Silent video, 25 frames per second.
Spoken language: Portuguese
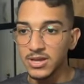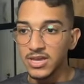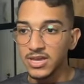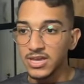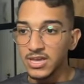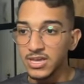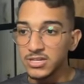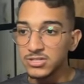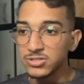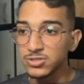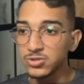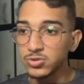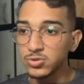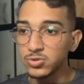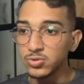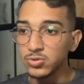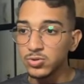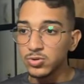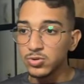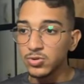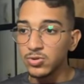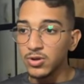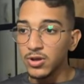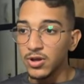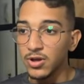Isso
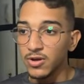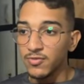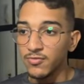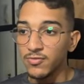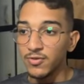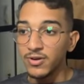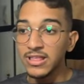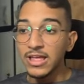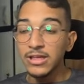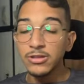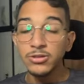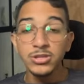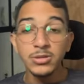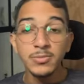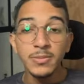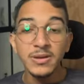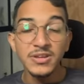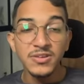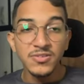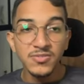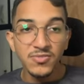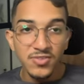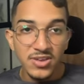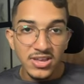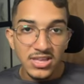tudo foi nas últimas
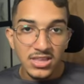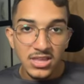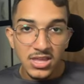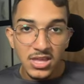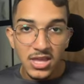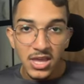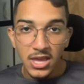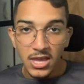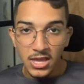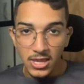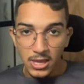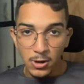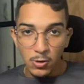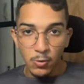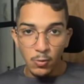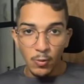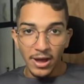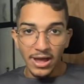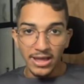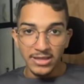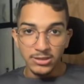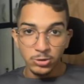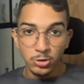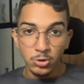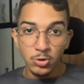
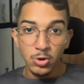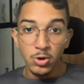24